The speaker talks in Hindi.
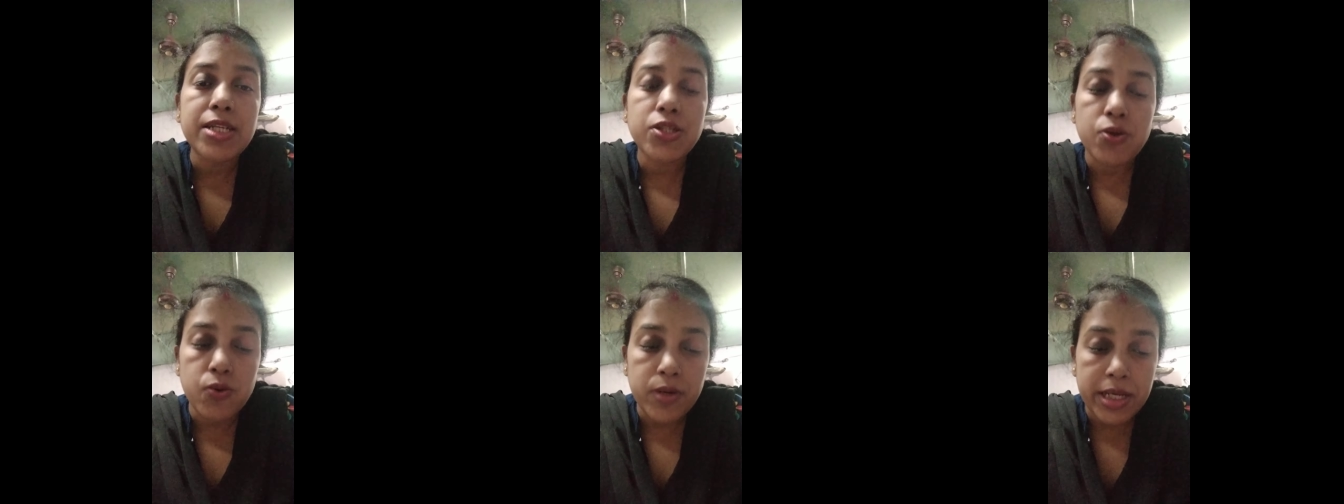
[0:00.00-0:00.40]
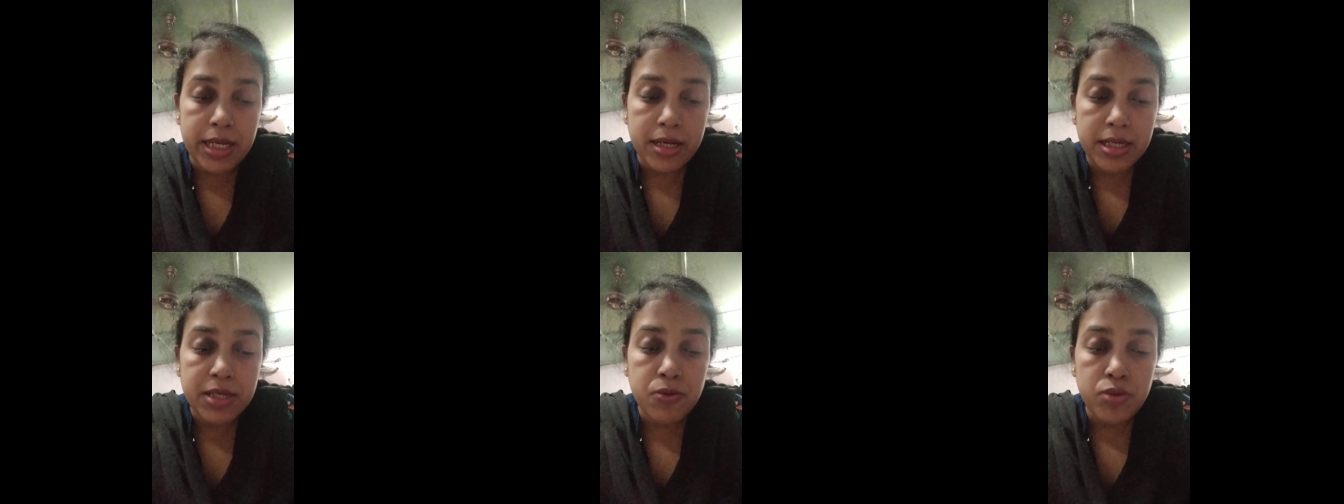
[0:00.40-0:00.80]
चेंज हो
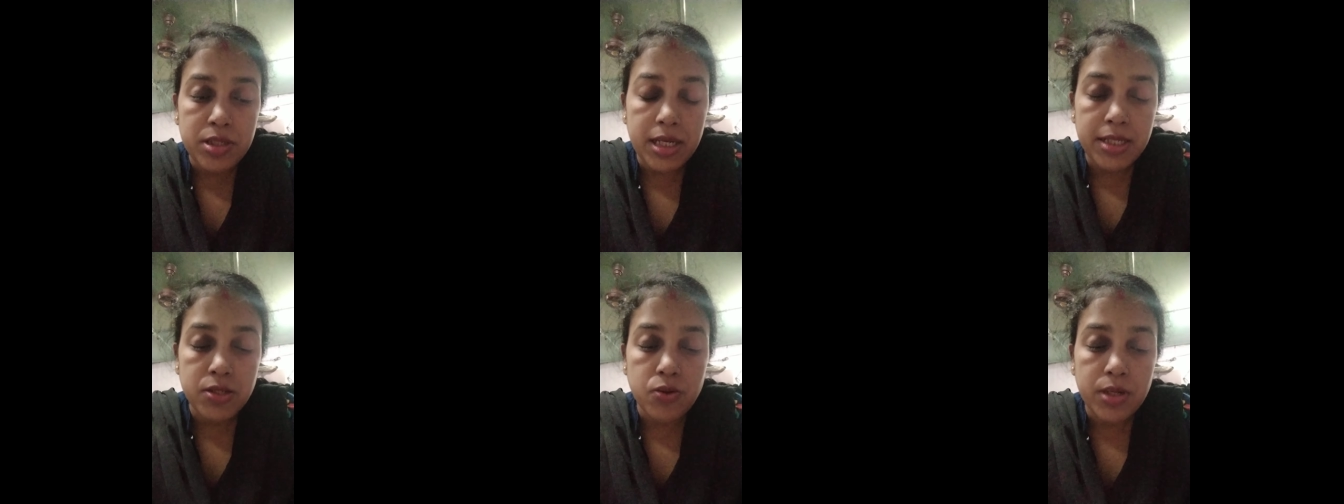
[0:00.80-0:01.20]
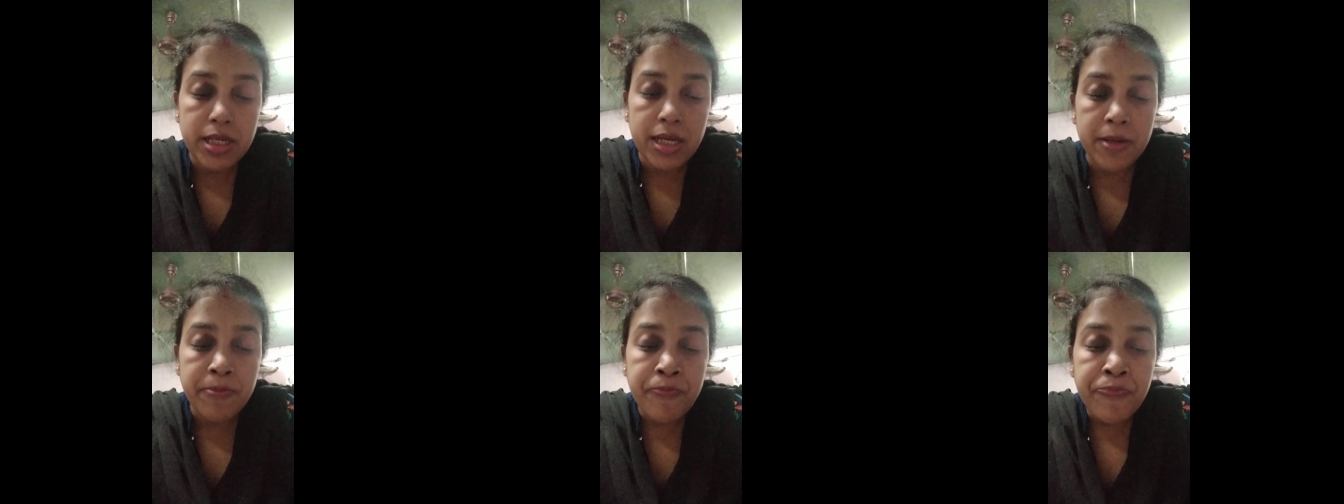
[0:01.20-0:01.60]
गया क्यों चेंज हो
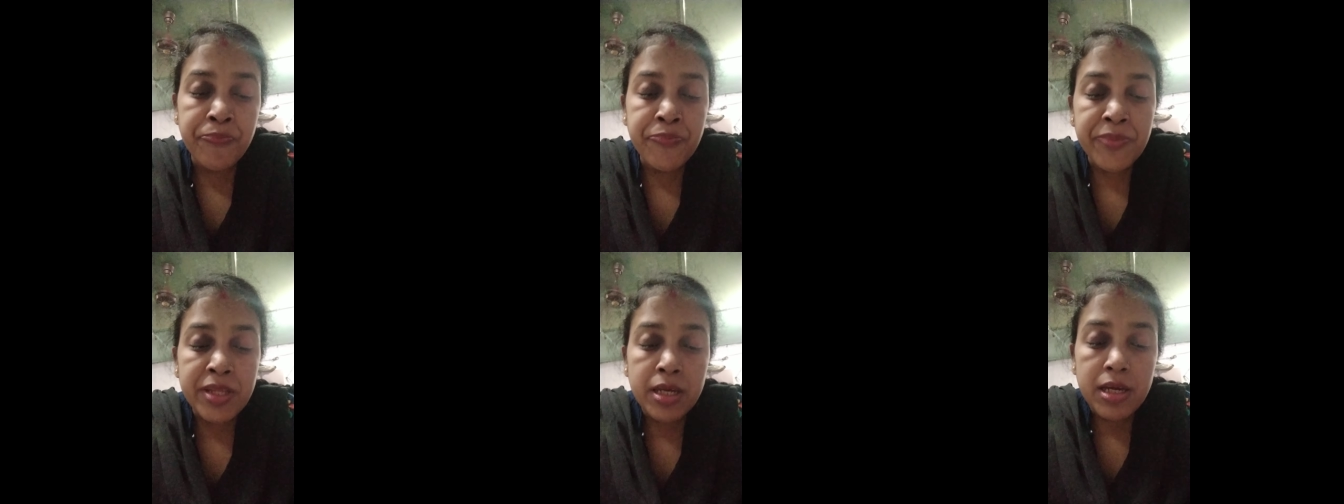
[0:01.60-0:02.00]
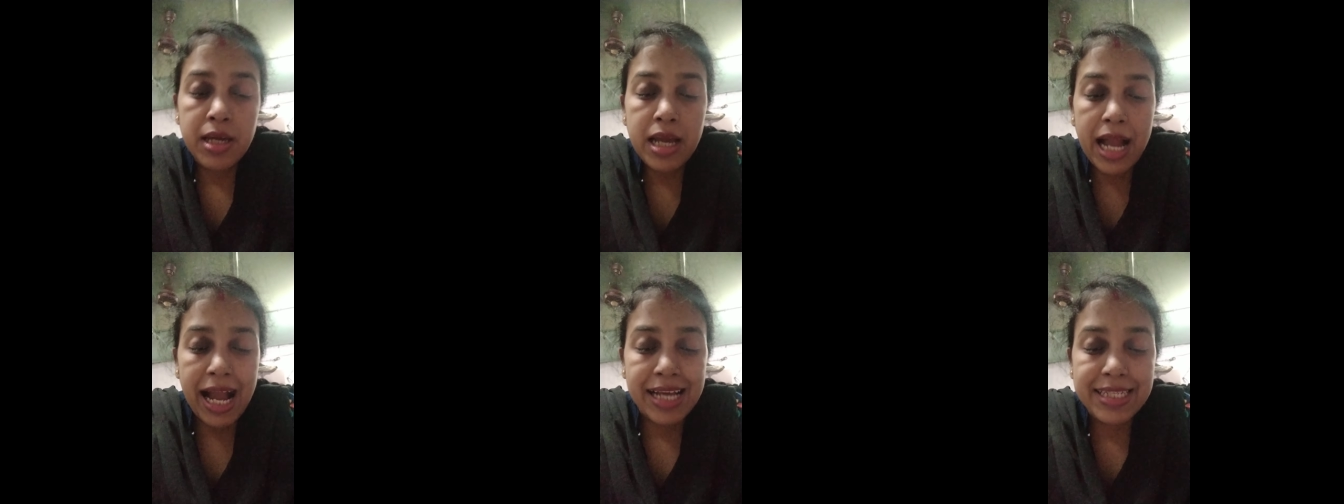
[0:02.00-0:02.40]
गया
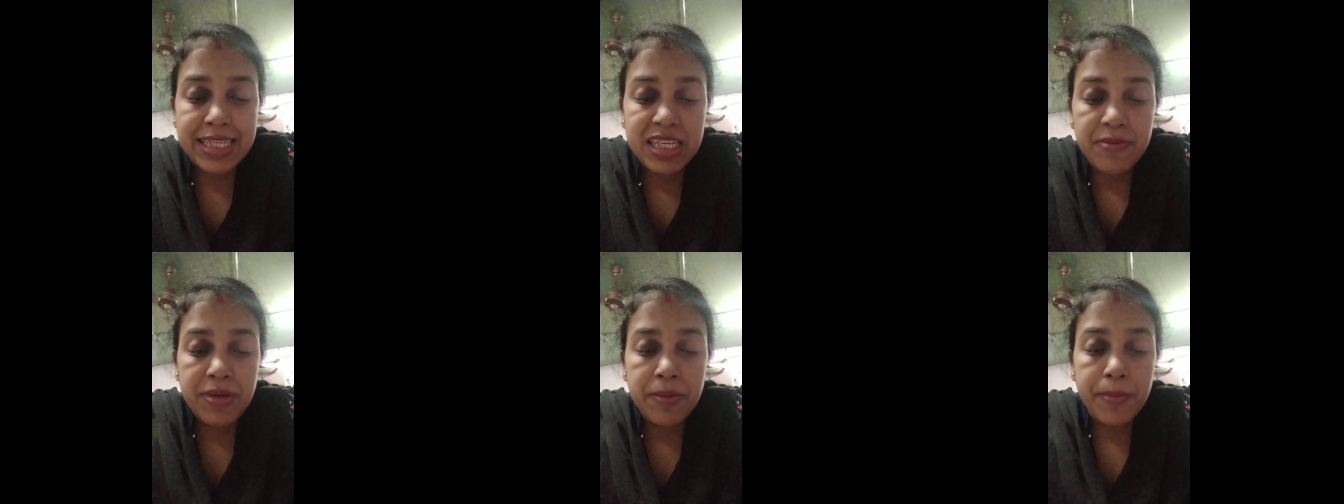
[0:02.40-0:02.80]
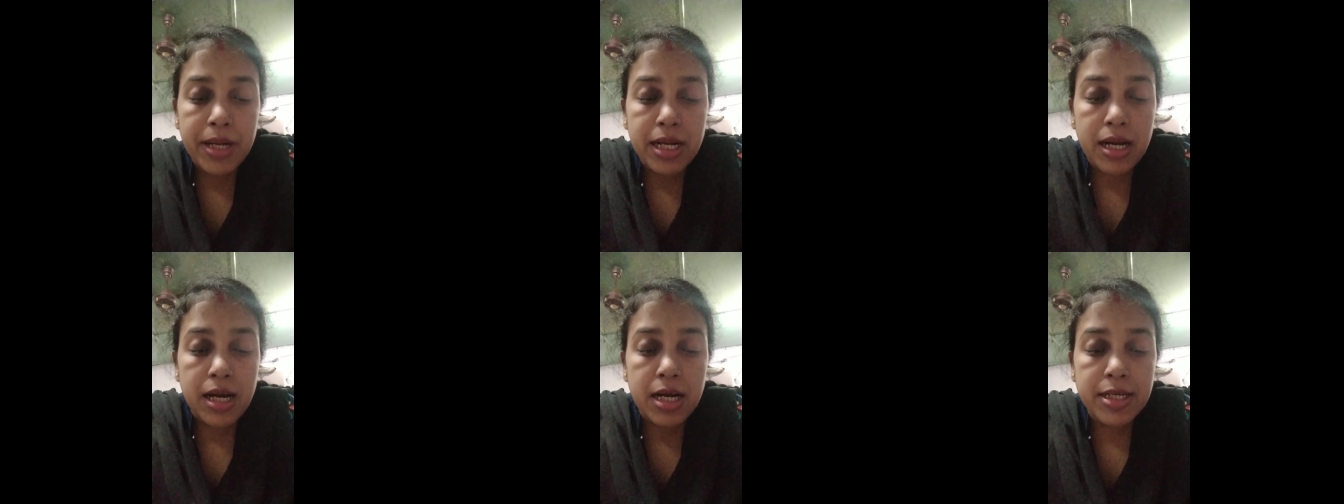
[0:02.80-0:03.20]
हैज गिवन
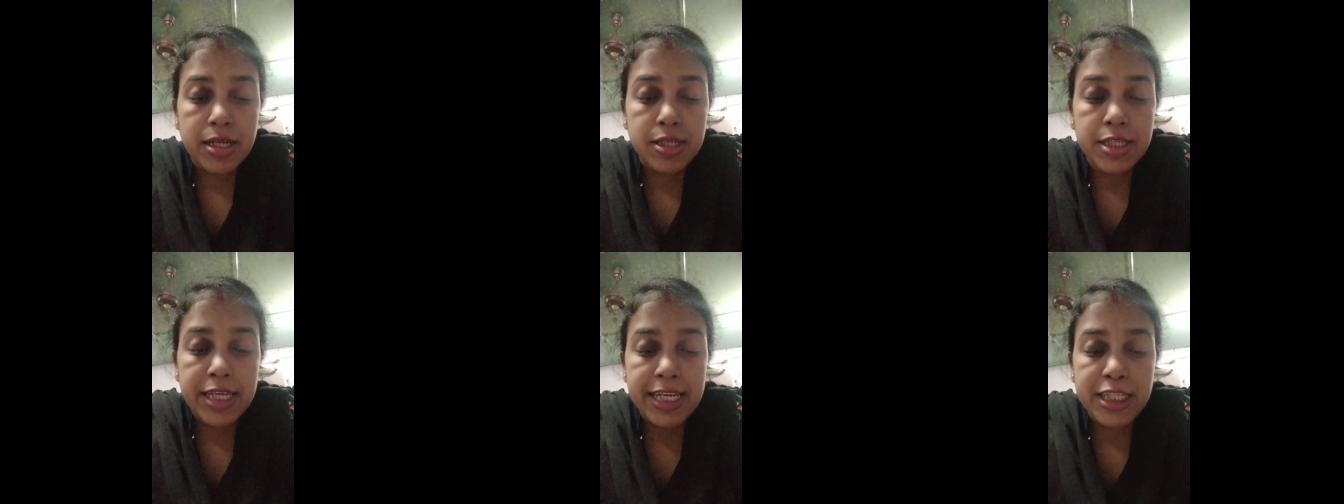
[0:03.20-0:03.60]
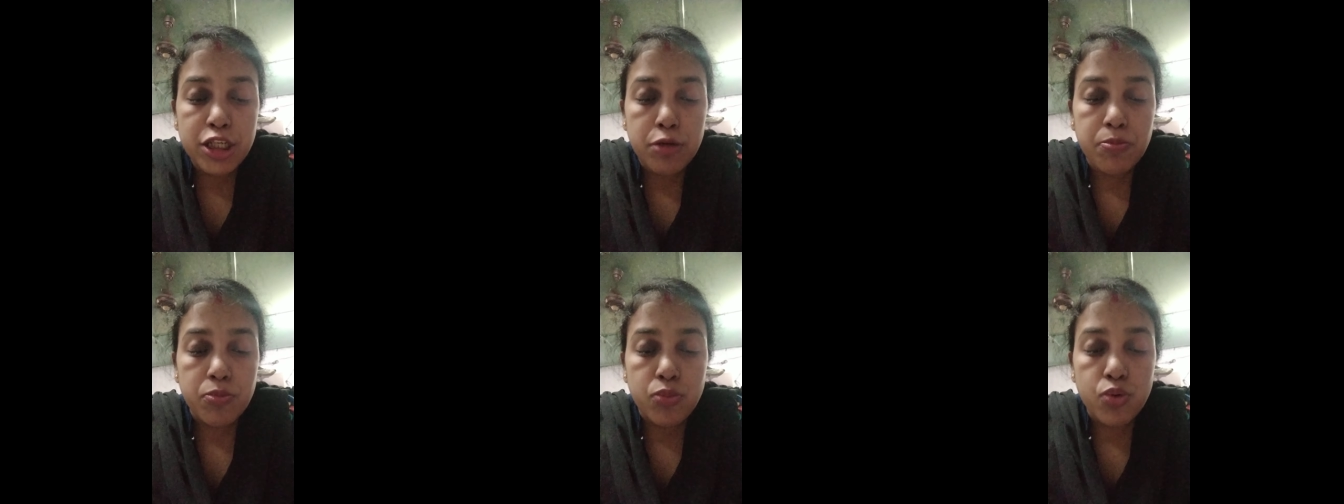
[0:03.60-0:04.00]
माई हार्ट अ
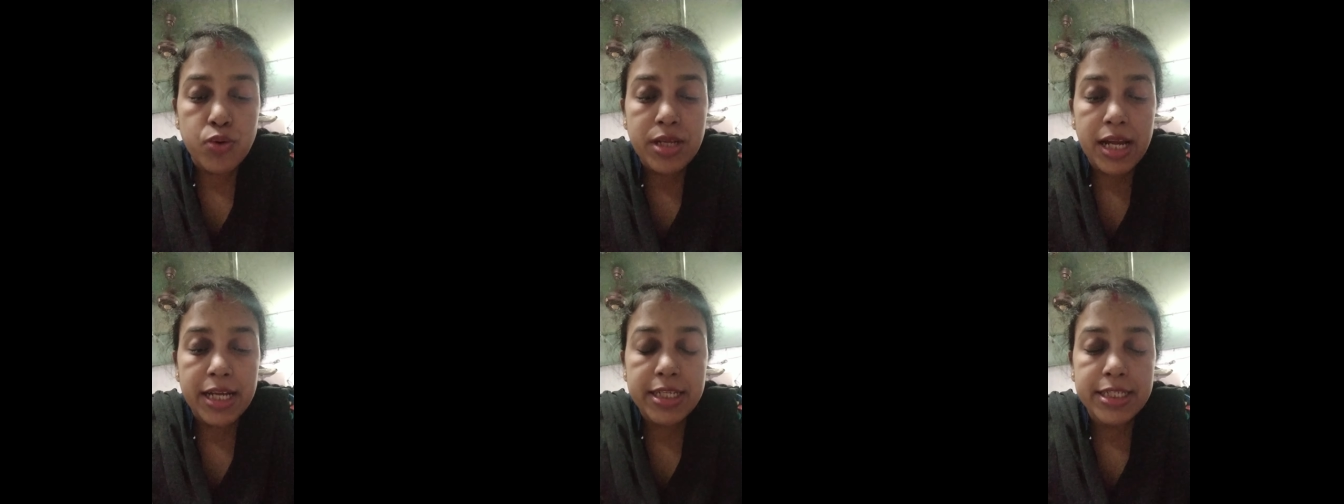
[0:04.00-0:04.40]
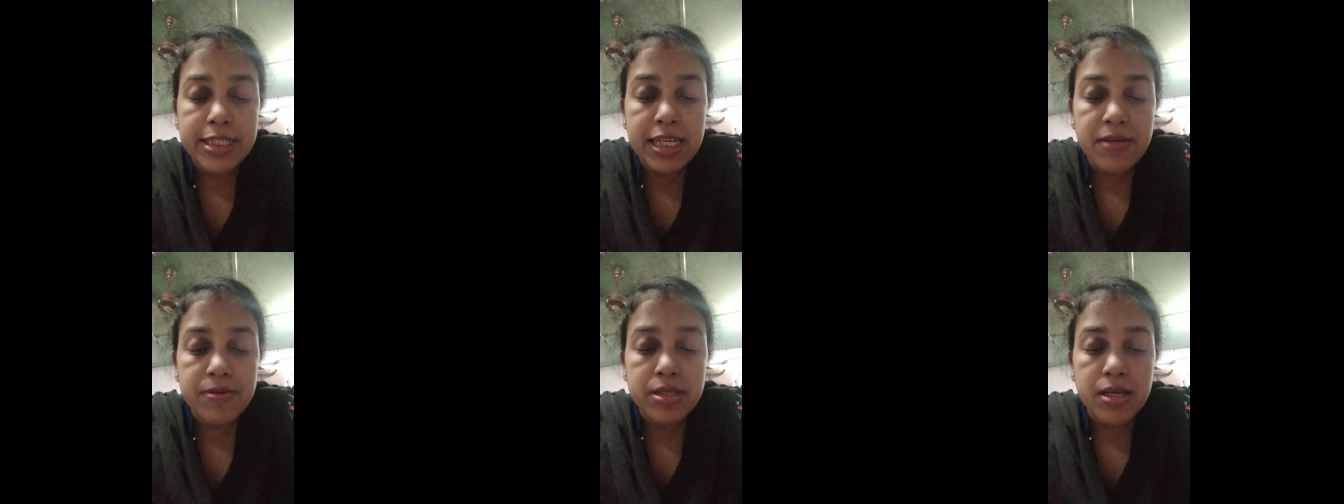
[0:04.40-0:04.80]
चेंज ऑफ मूड एंड
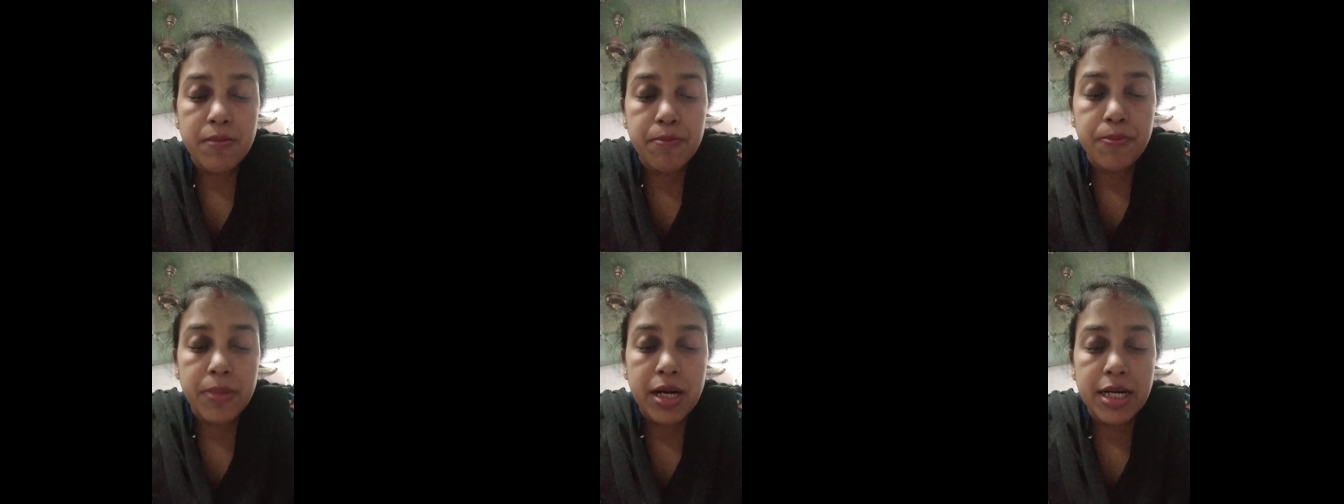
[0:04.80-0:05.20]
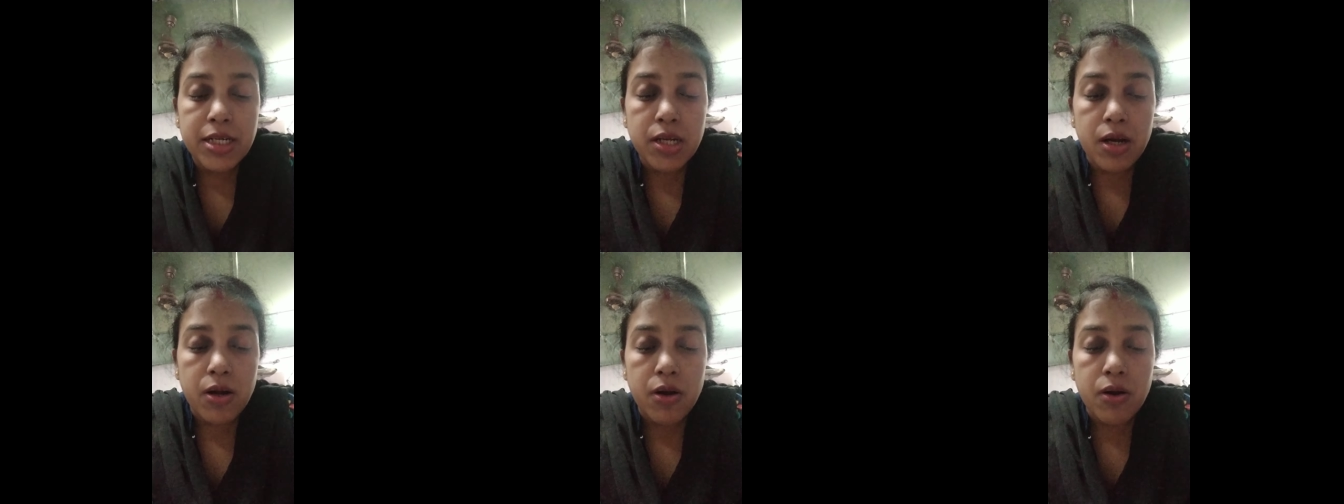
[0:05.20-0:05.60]
सेव सम
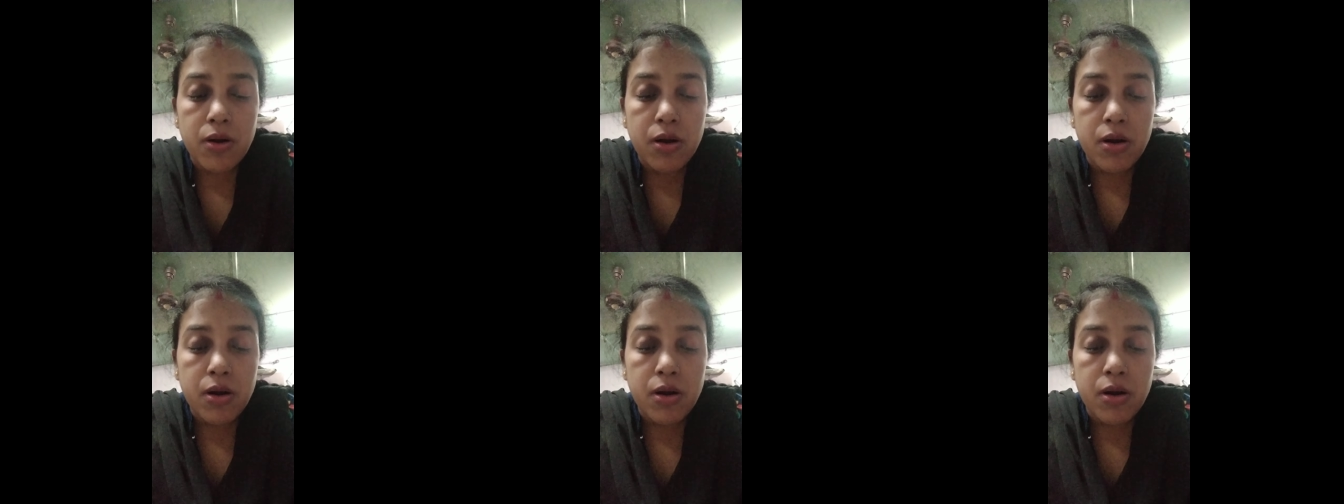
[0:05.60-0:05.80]
पार्ट